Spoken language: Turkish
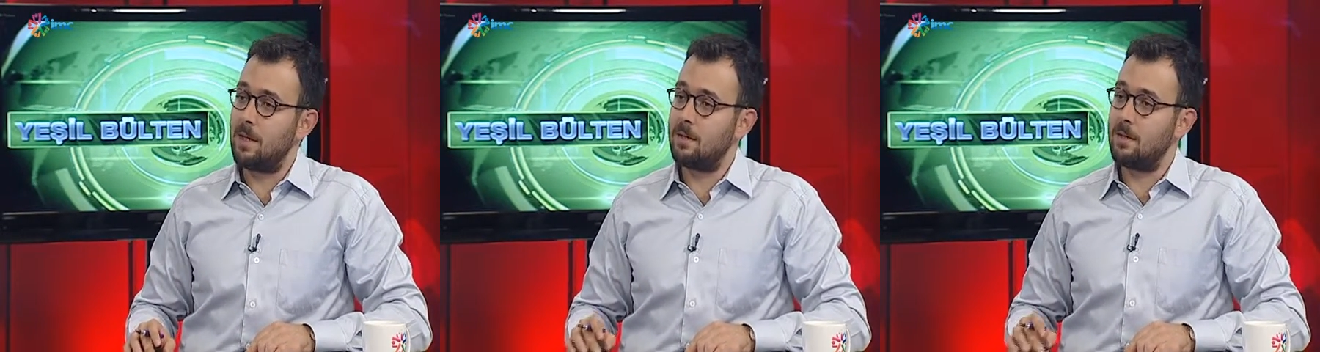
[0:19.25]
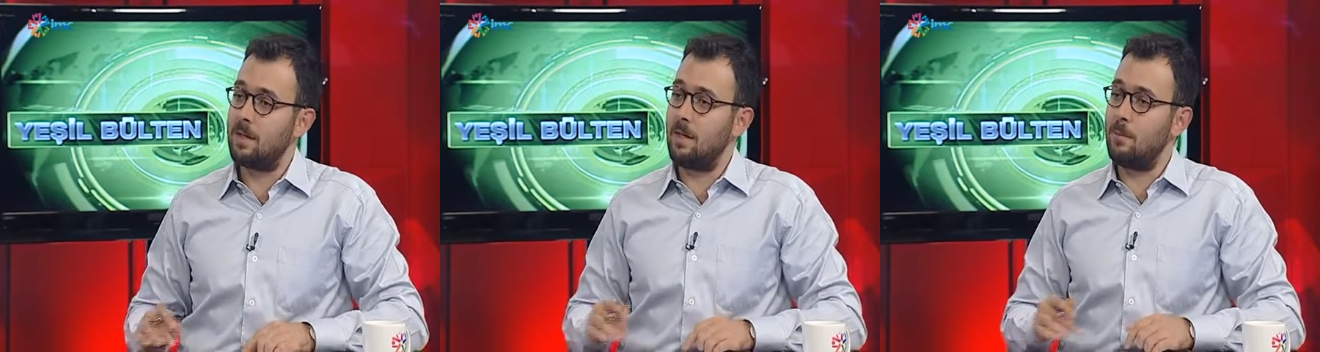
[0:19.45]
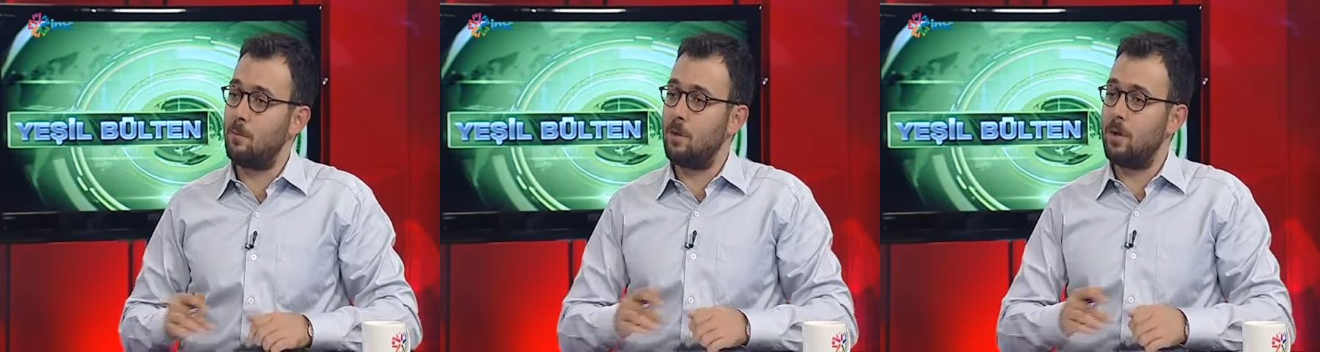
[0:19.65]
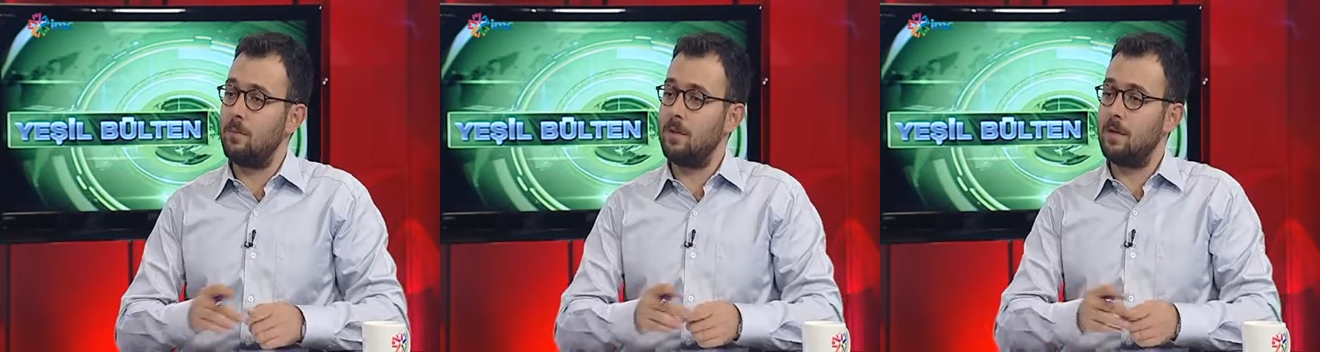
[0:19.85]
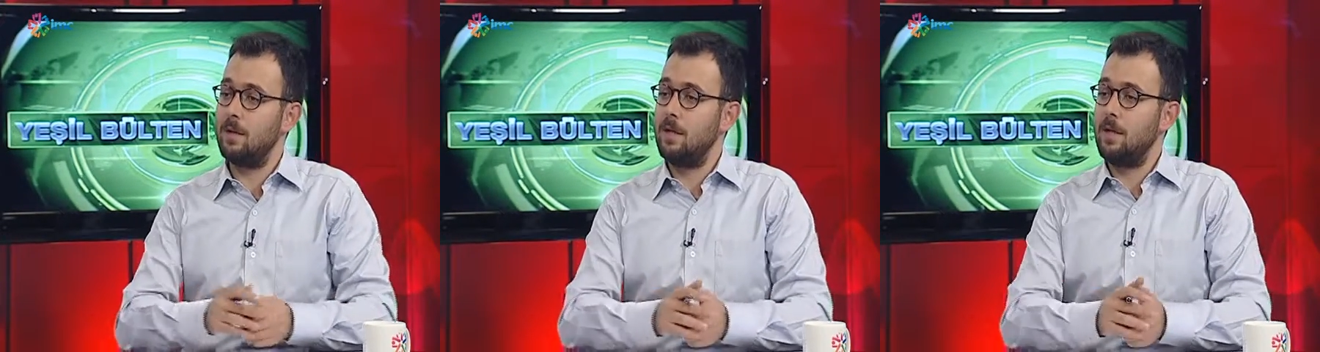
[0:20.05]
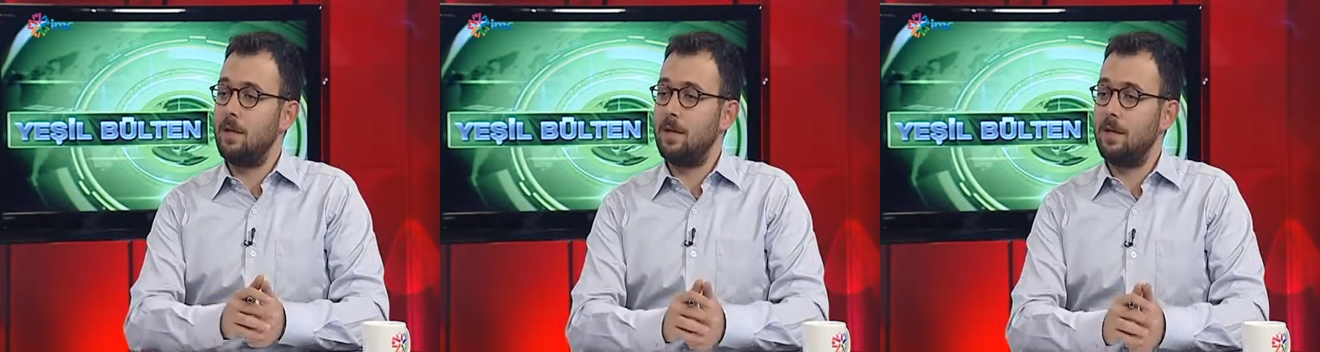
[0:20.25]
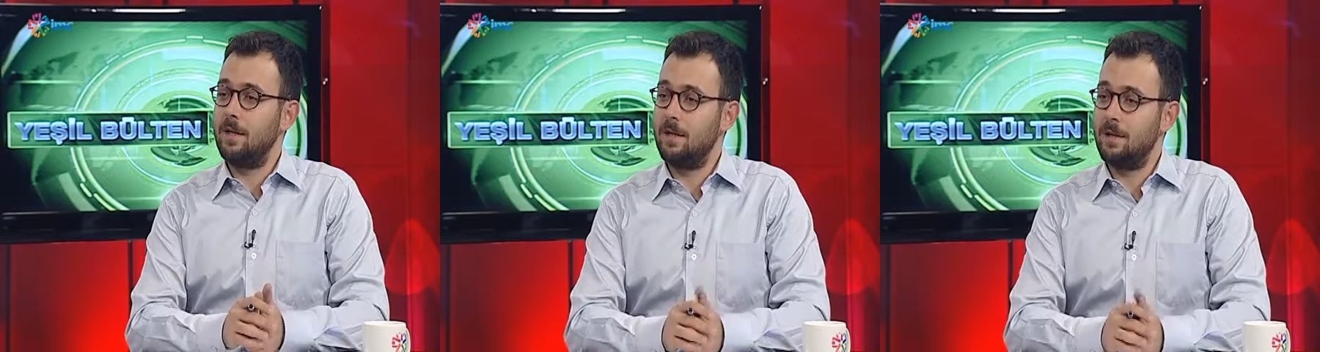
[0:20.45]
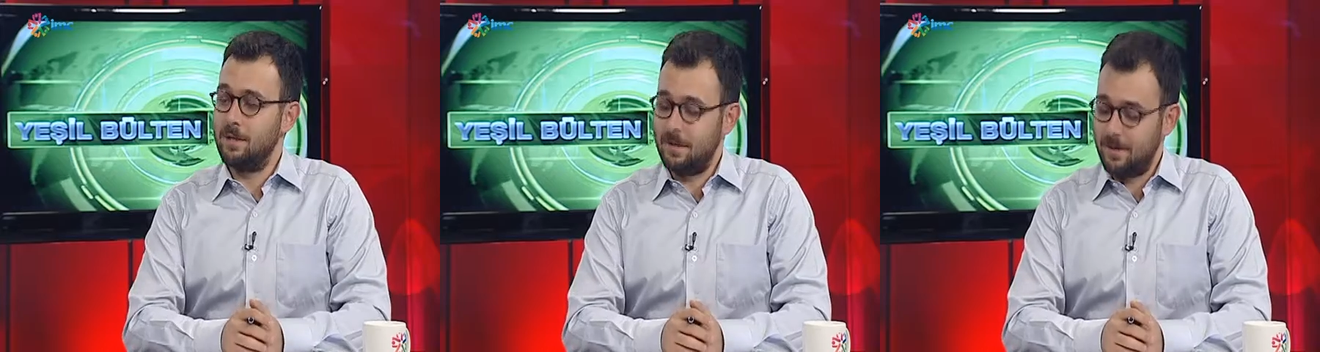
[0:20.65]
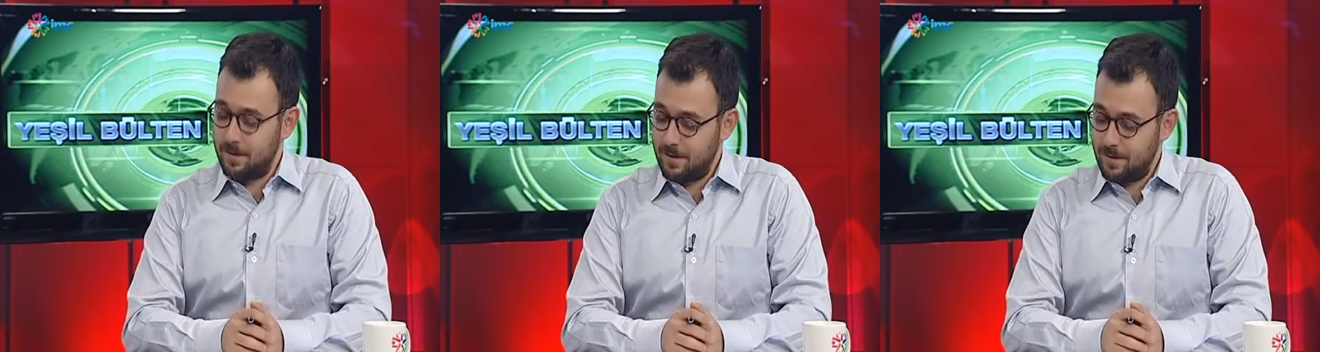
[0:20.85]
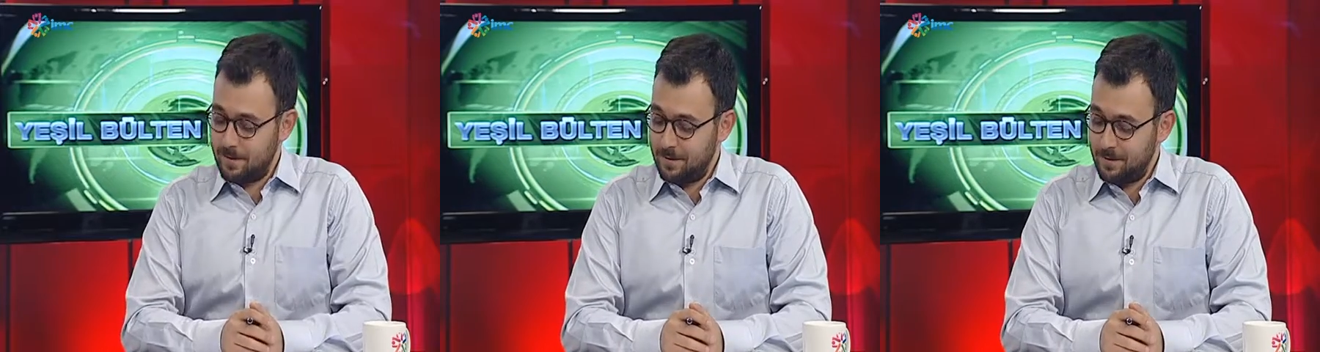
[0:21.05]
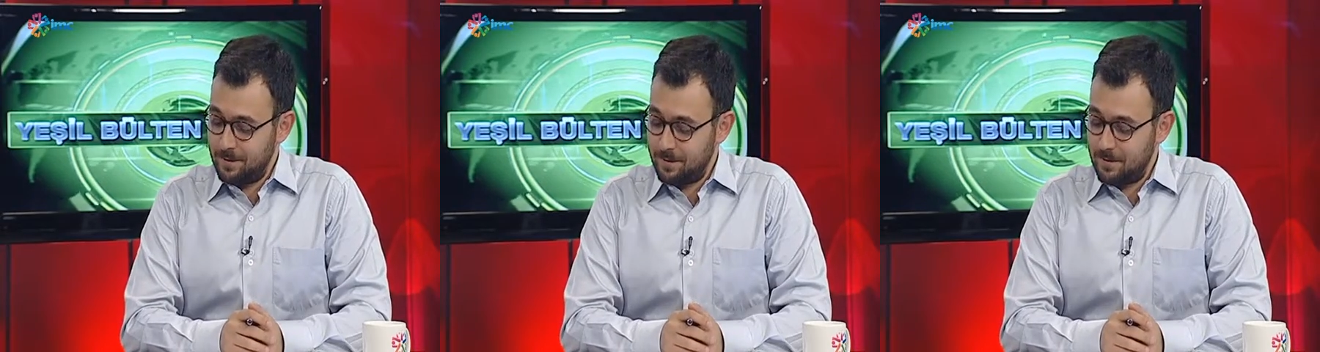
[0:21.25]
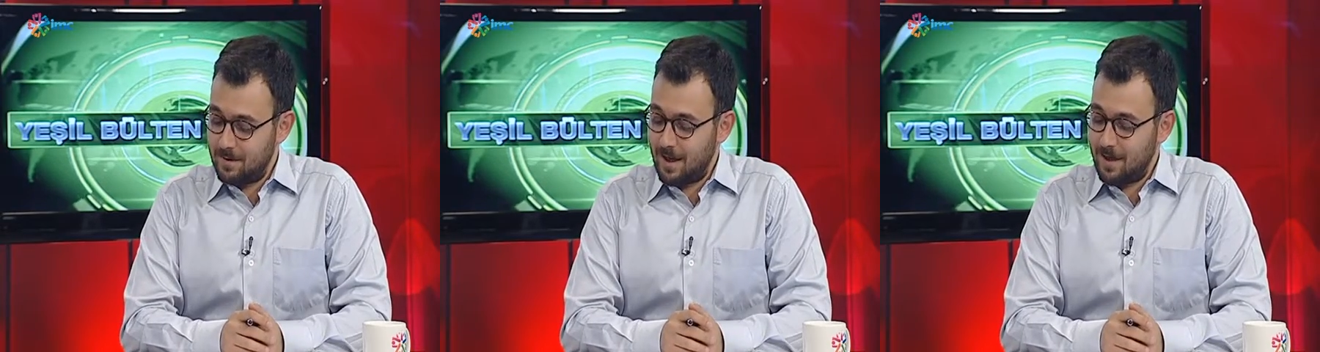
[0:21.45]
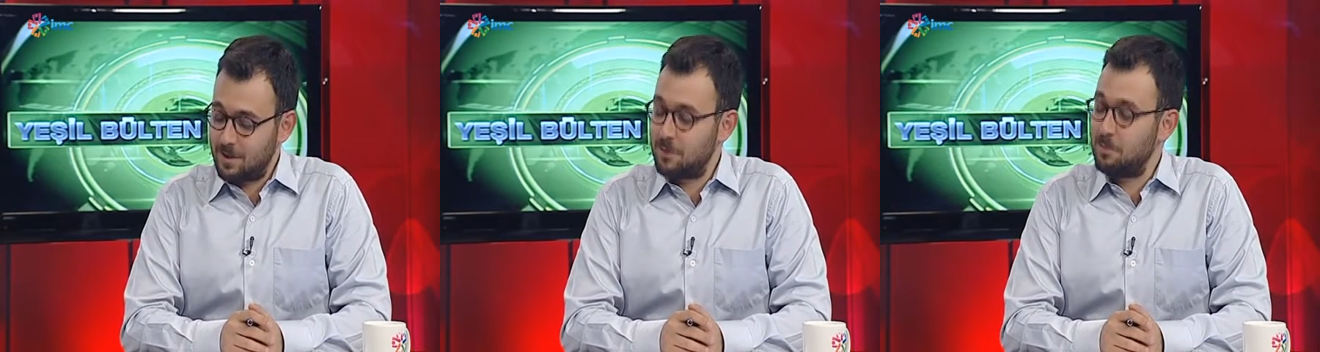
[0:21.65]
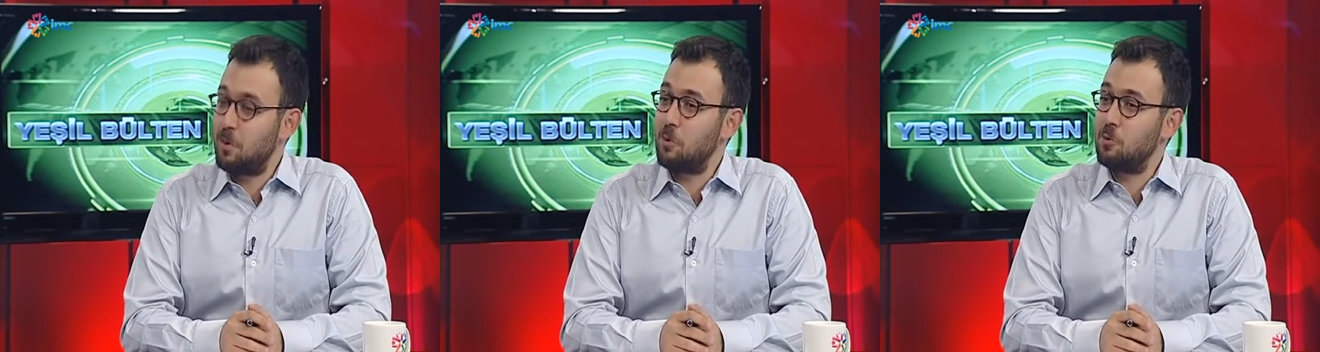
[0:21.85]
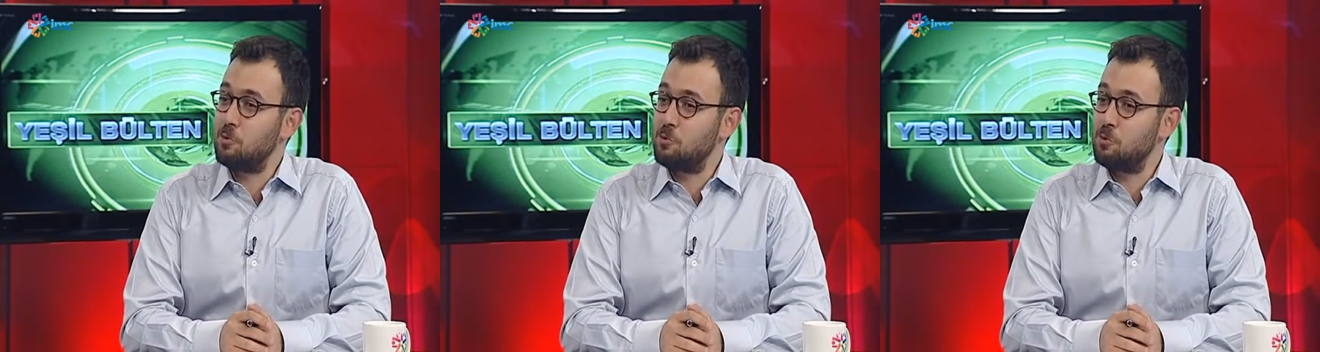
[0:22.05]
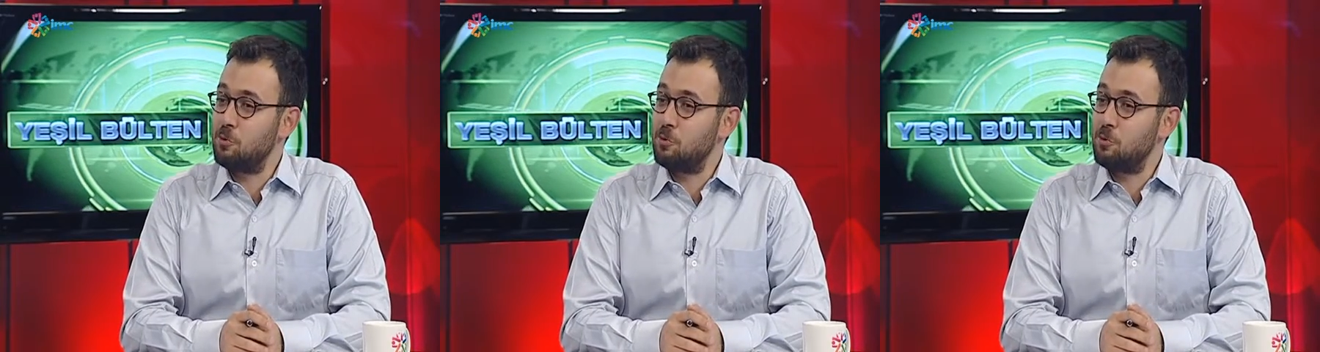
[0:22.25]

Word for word: neden böyle bir e, tartışma konusu?